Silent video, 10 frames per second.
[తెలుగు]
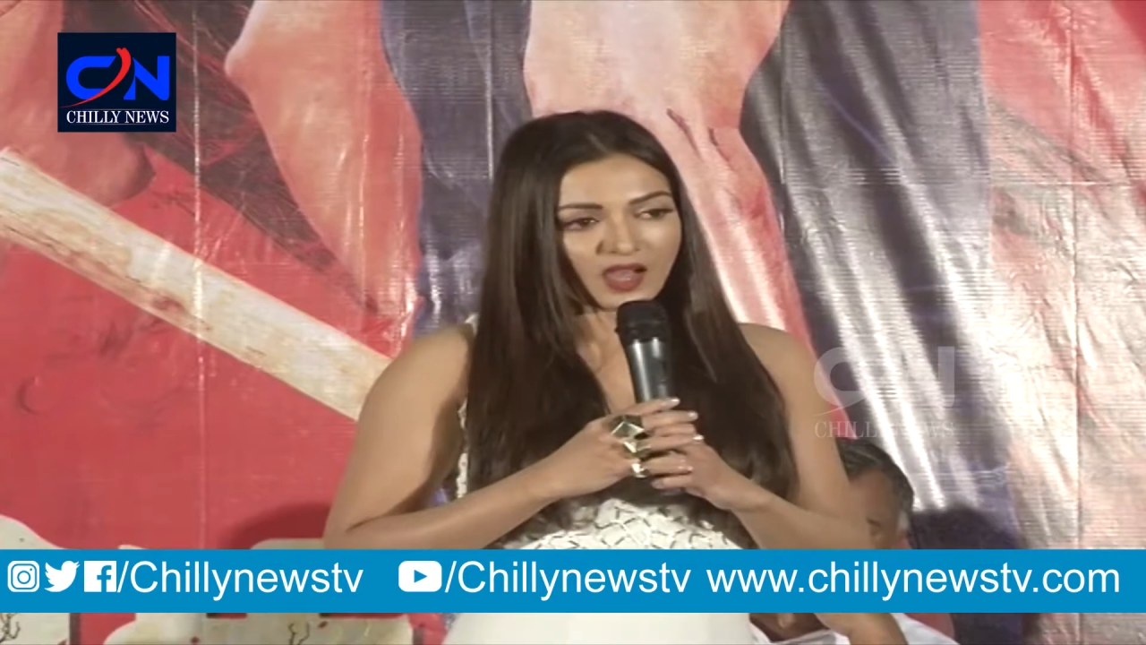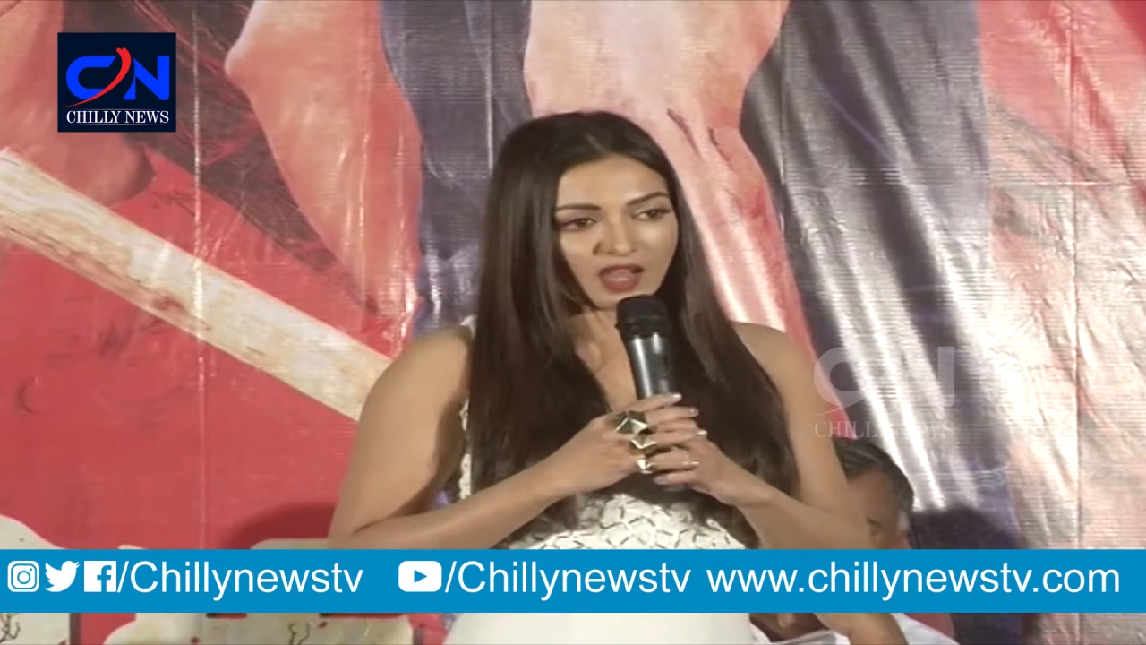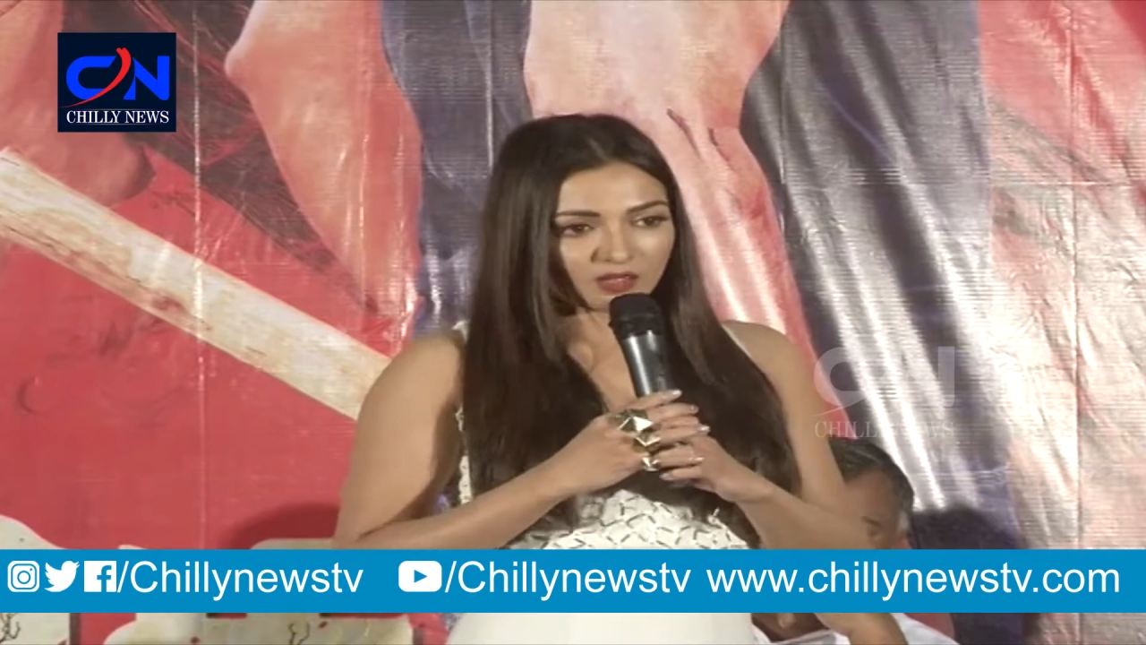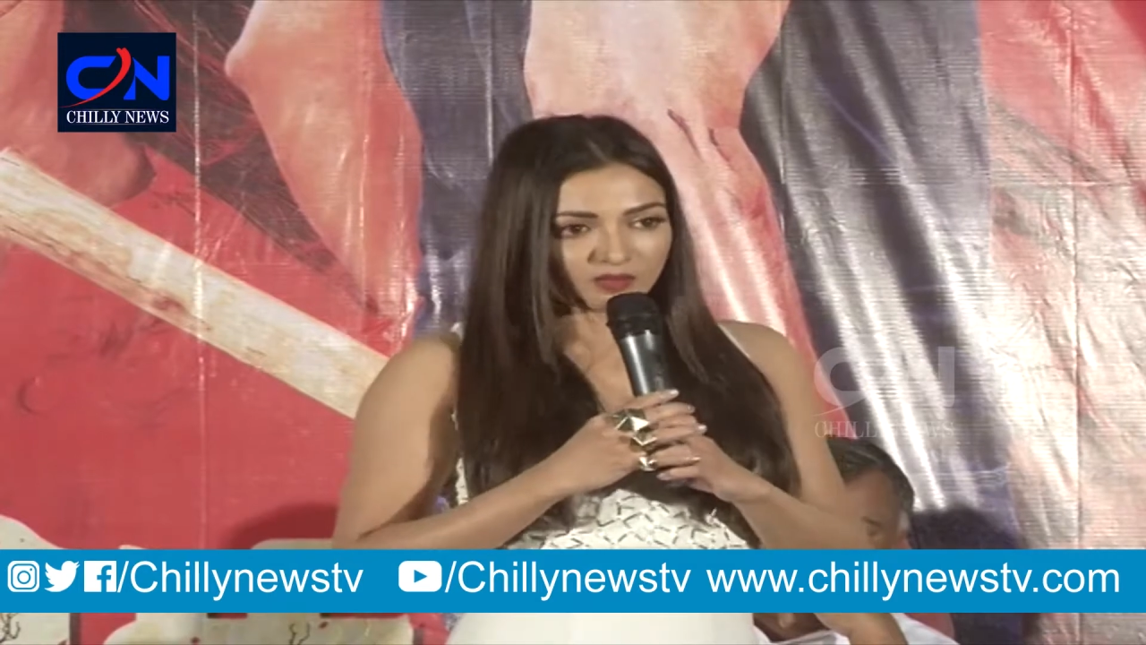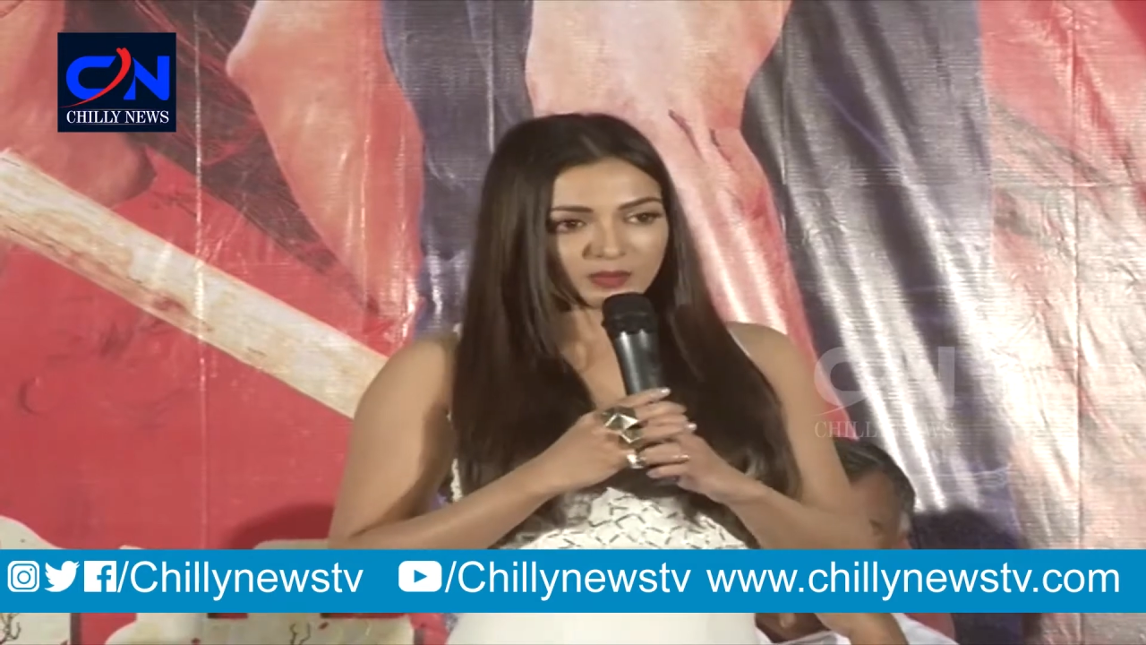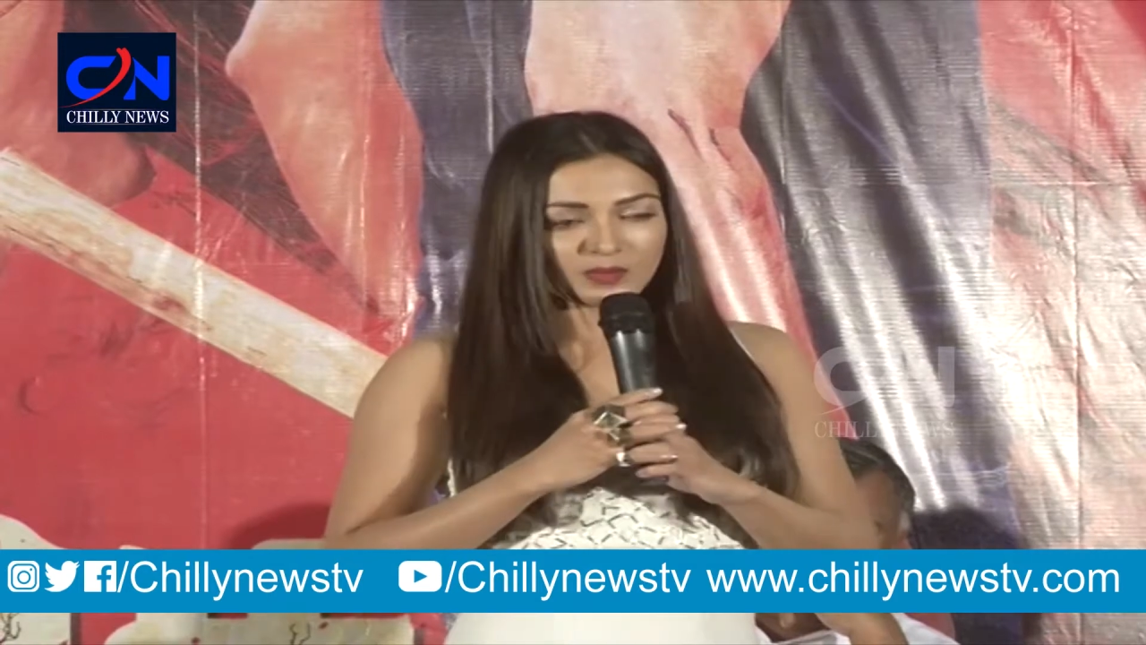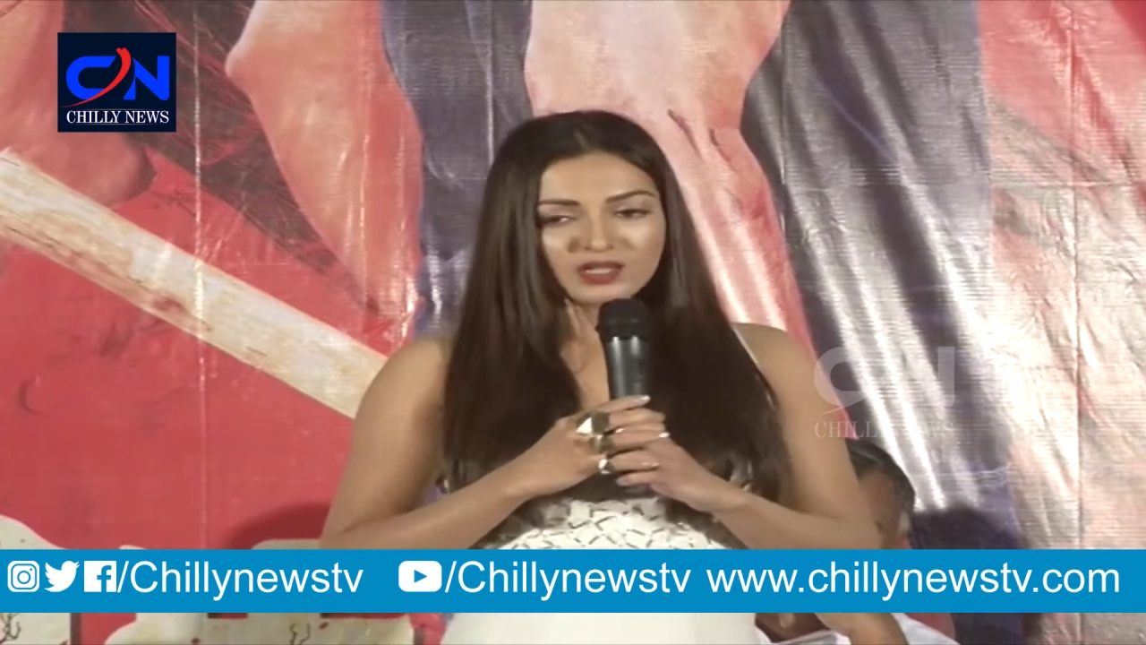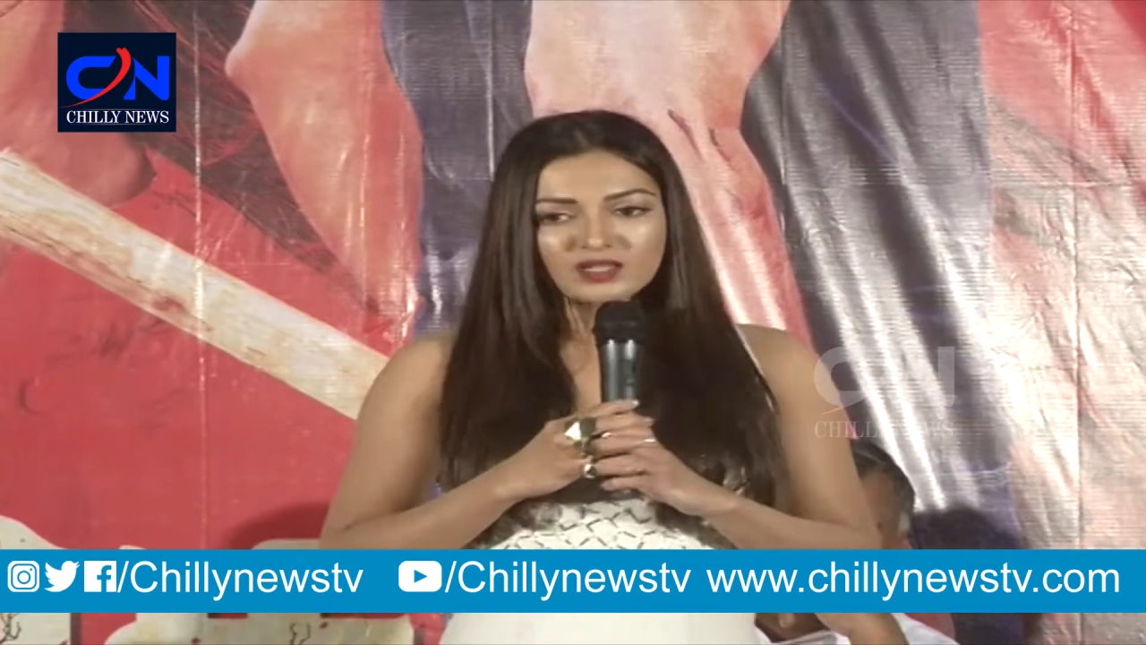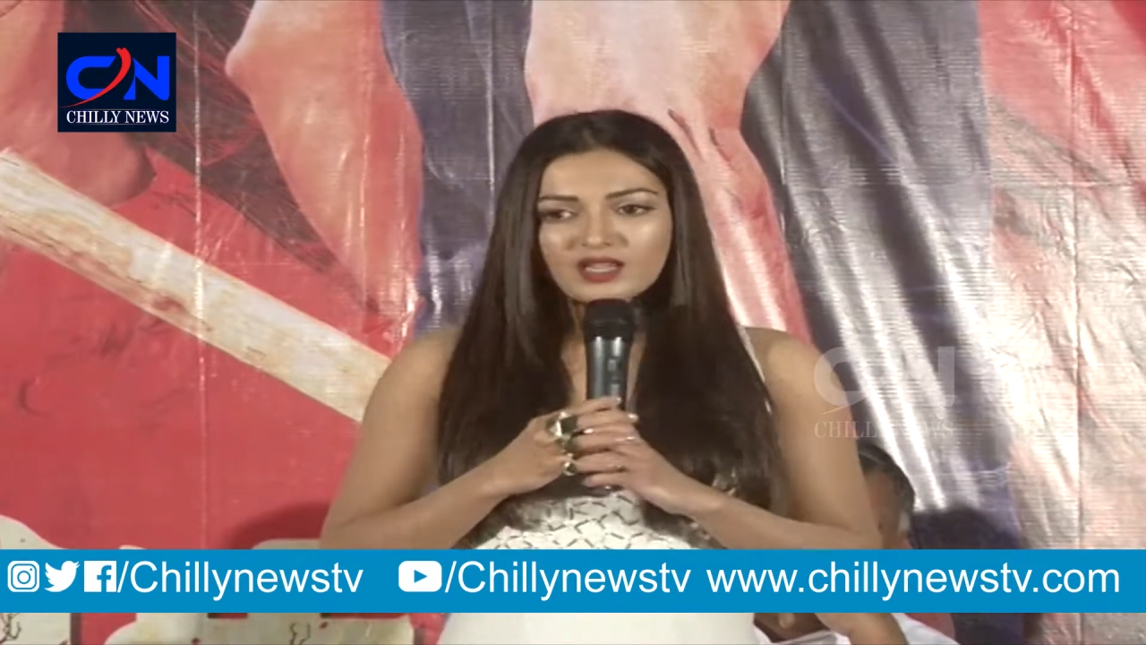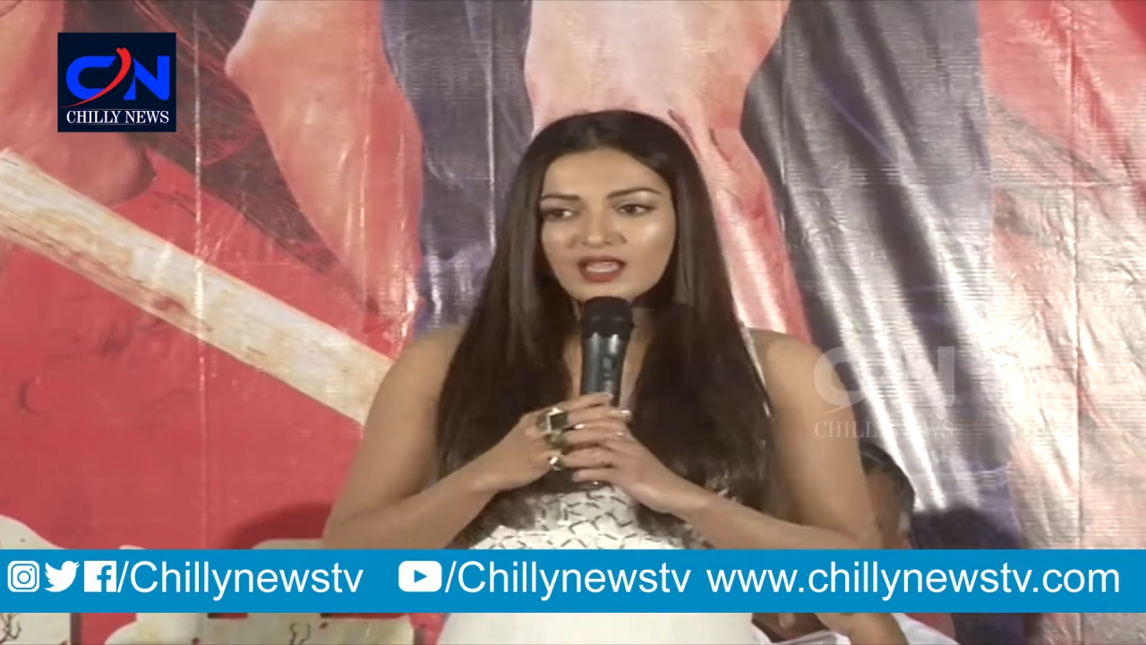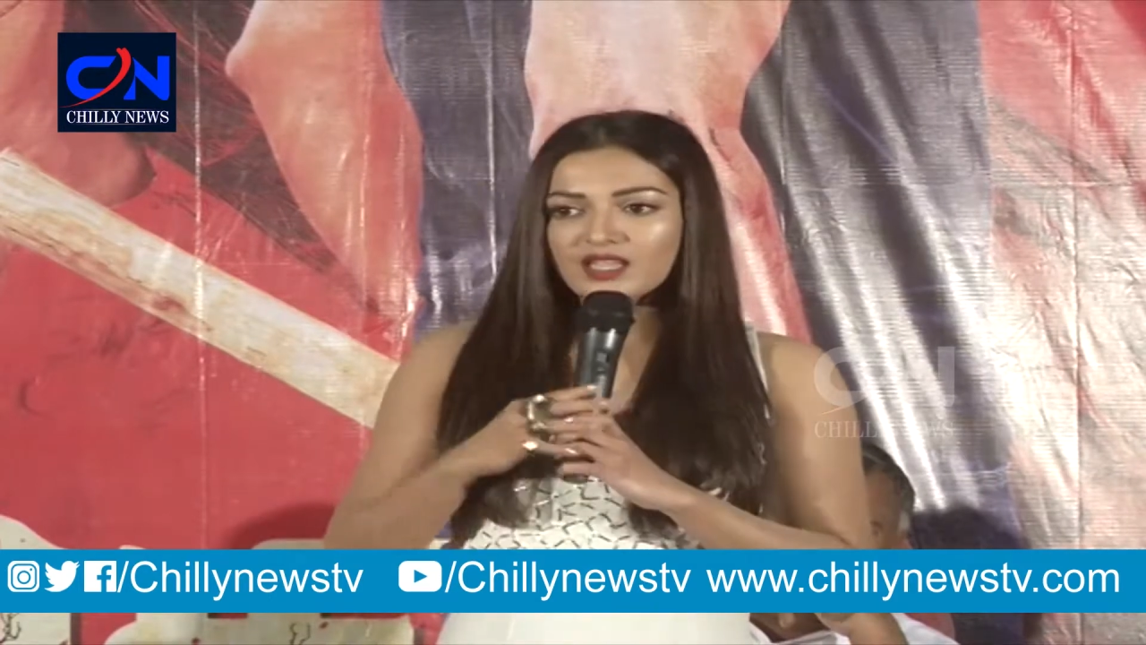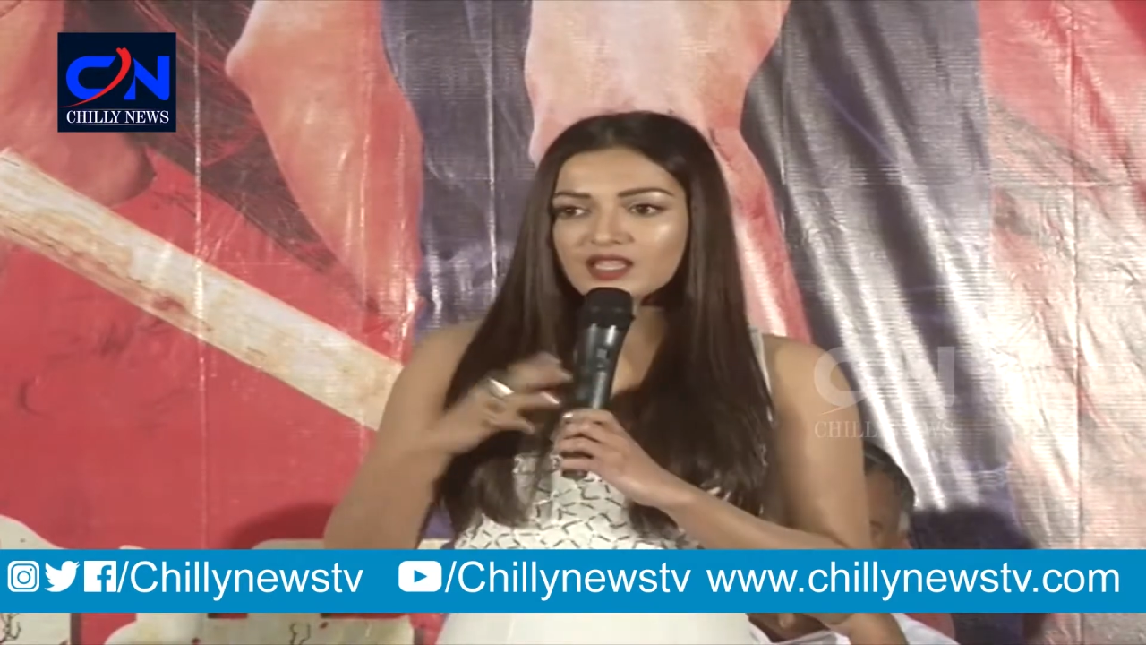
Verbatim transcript: అరువం అంటే